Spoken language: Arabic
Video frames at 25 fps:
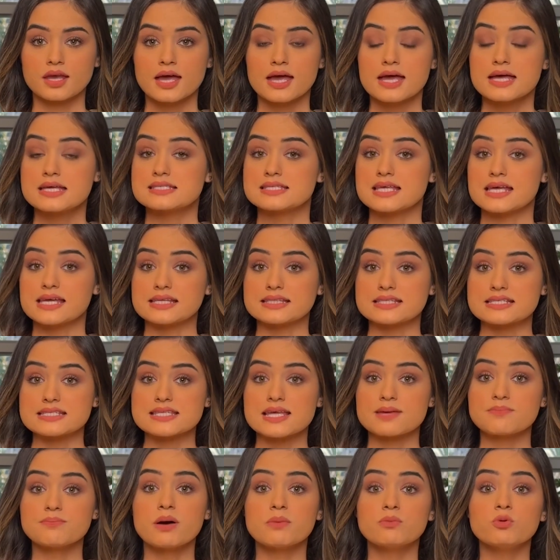
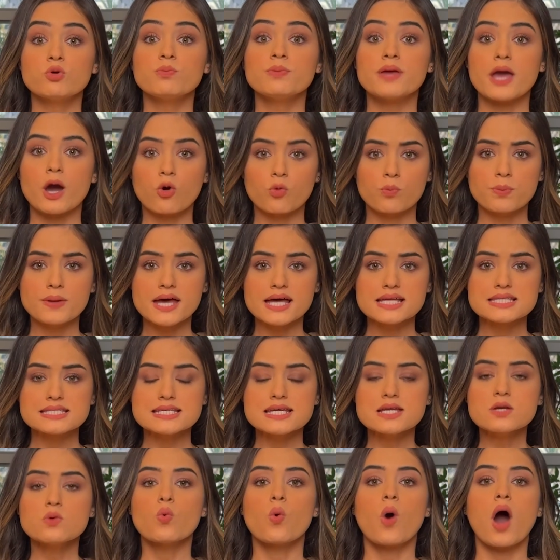سيتسبب
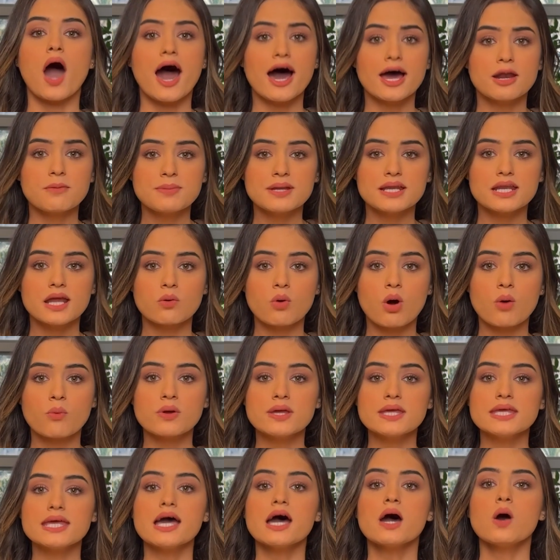بأوبئة وحرب
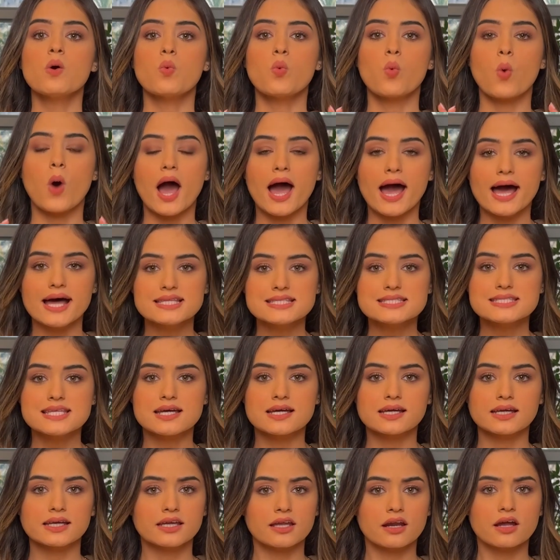نووية وحتى
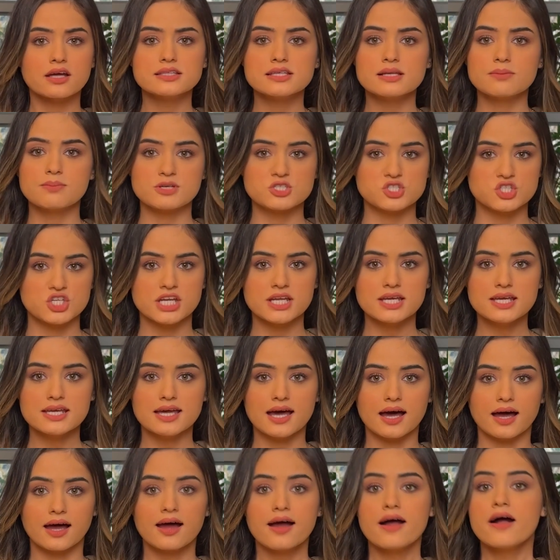انقراض
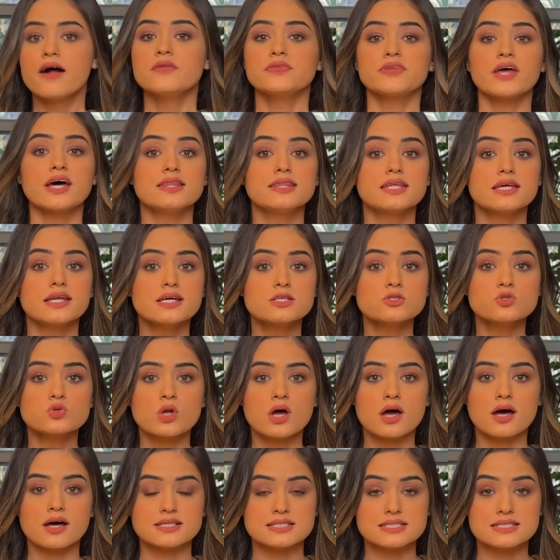البشرية تحذيرات
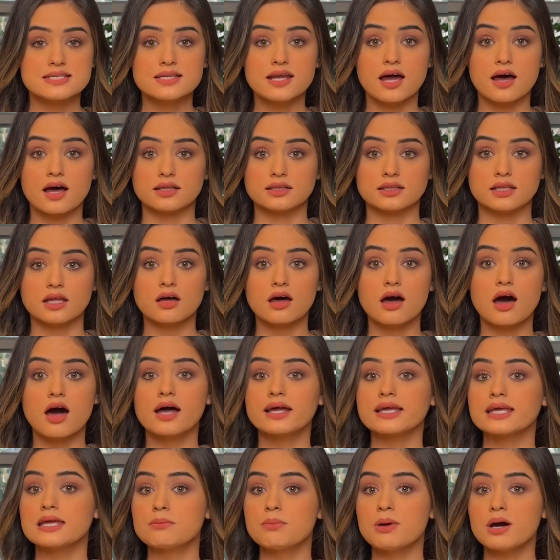خطيرة أطلقها
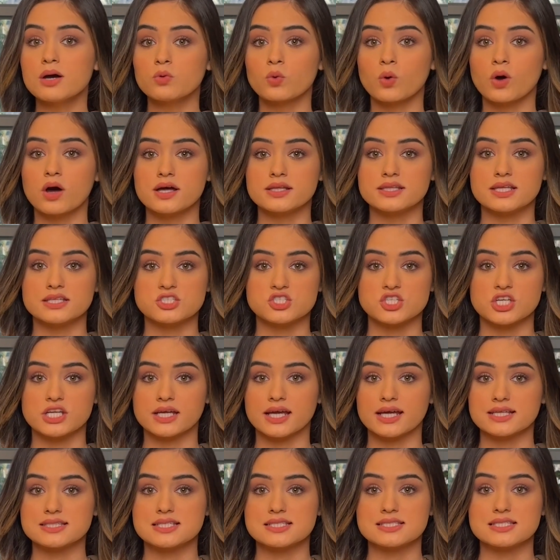كبار قادة
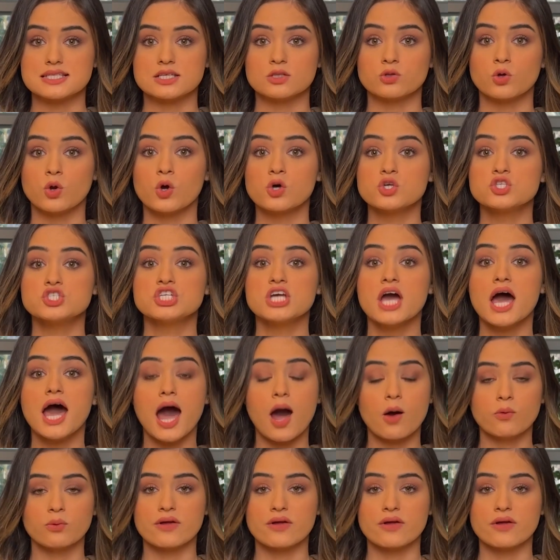شركات التكنولوجيا حول